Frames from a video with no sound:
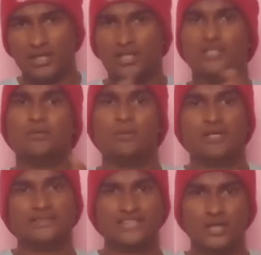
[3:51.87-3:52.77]
அந்த
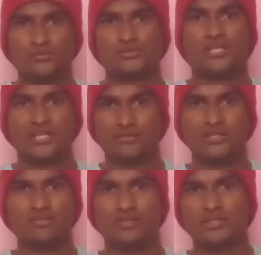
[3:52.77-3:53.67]
மாதிரி ஜாப்ஸ் நிறைய
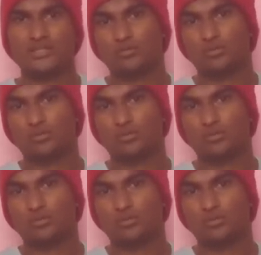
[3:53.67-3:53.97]
பேர் வந்து